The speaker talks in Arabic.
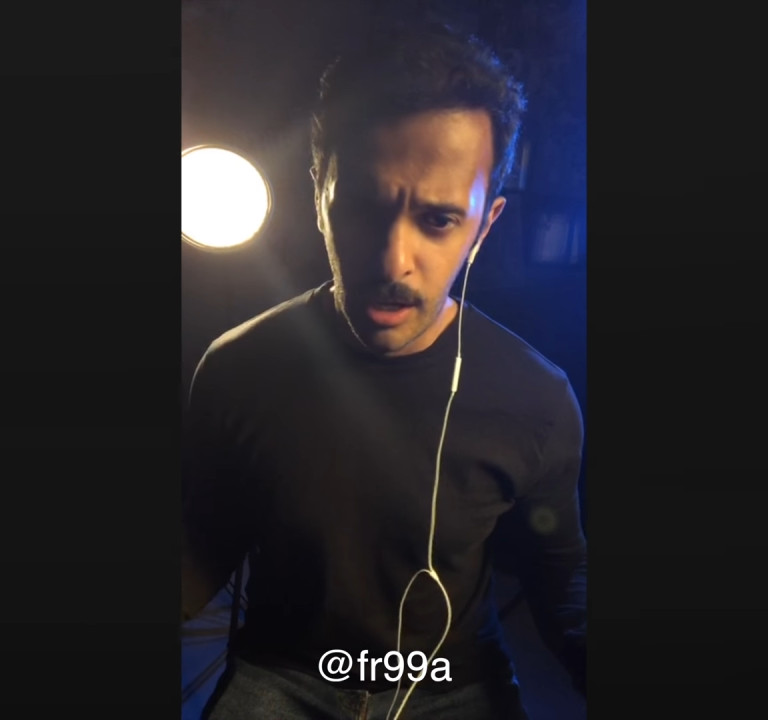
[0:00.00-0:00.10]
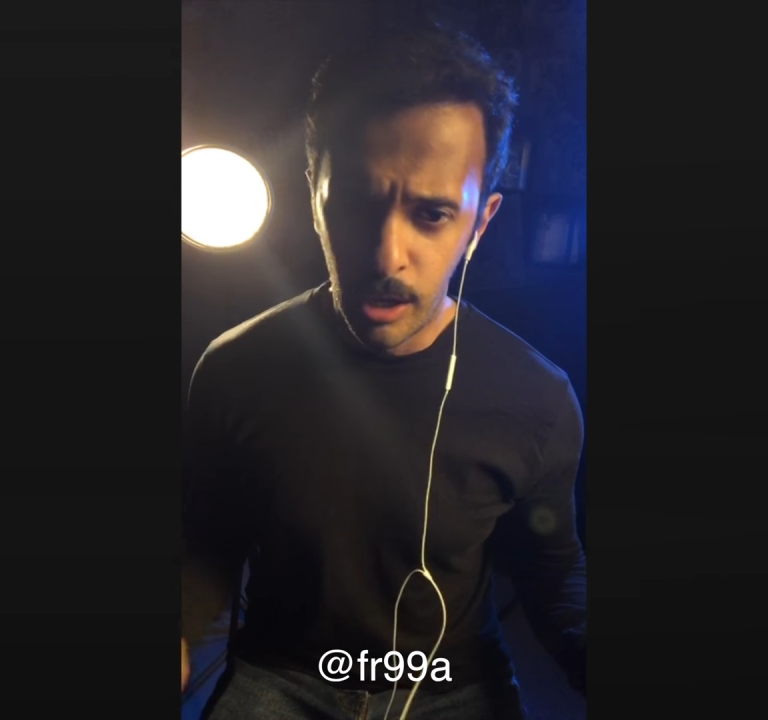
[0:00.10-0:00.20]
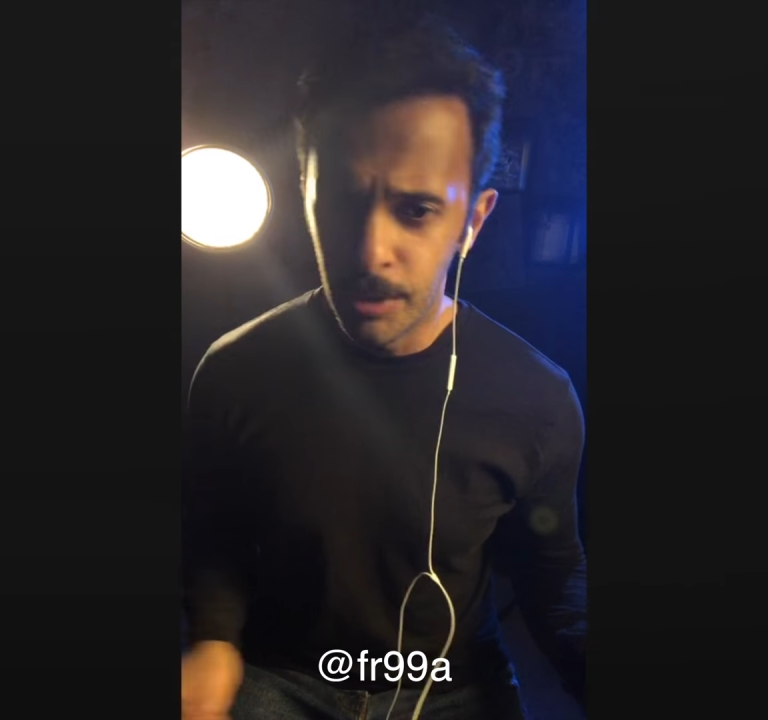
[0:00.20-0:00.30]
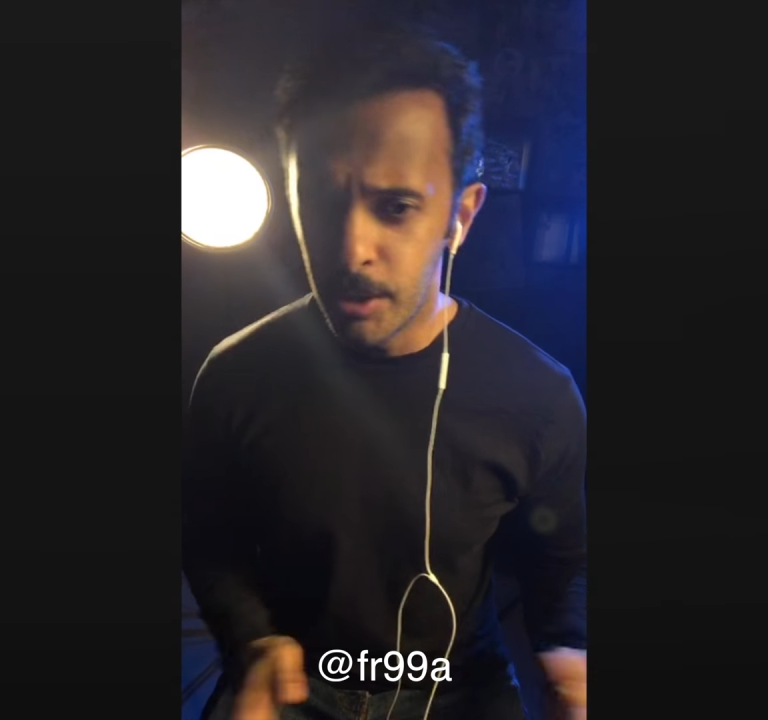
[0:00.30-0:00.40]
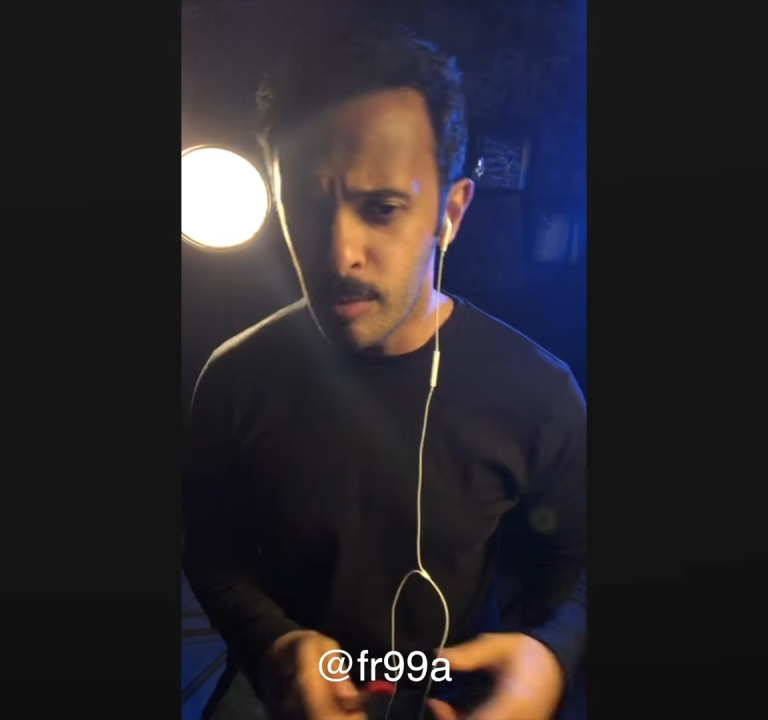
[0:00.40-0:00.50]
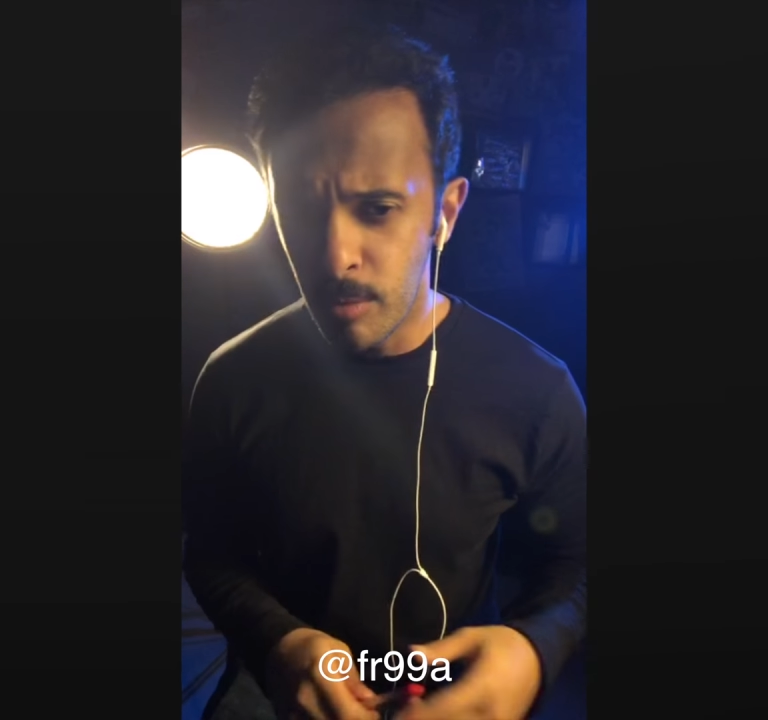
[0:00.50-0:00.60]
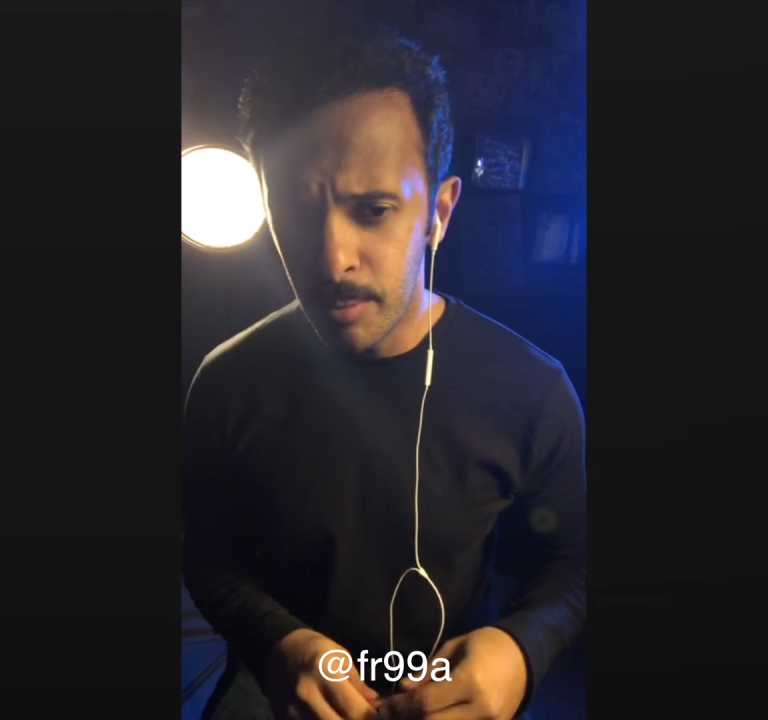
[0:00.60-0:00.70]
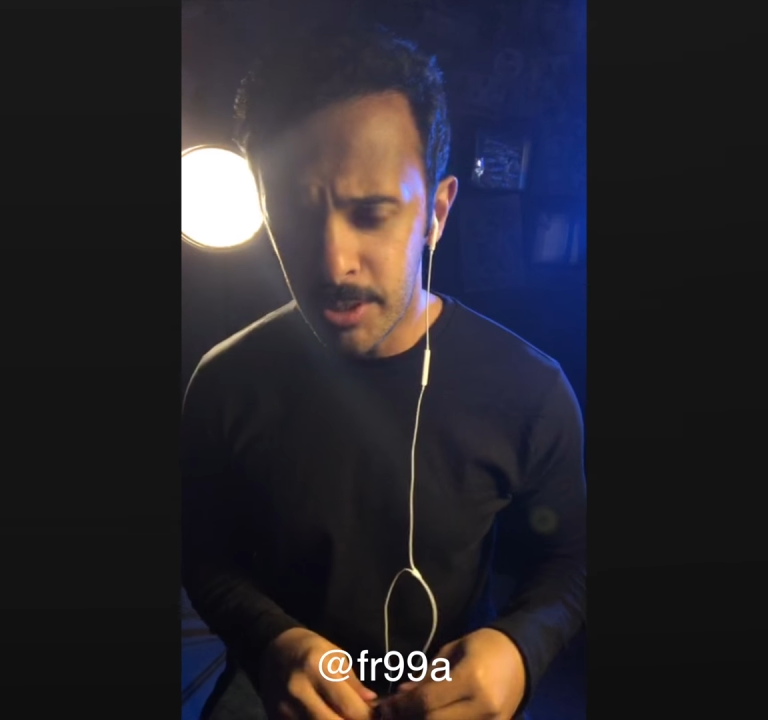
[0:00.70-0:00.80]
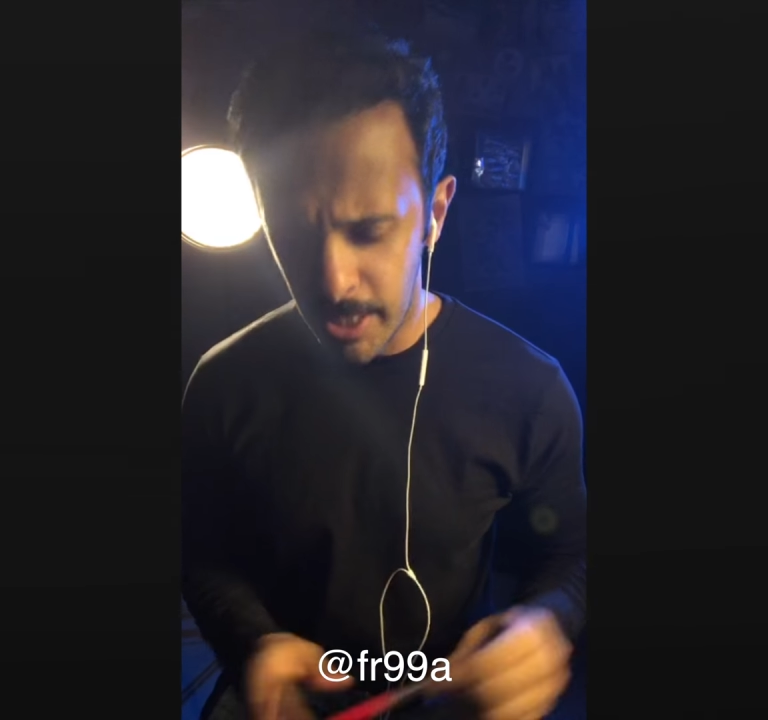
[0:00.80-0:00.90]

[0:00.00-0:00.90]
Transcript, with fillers: عندهم البنت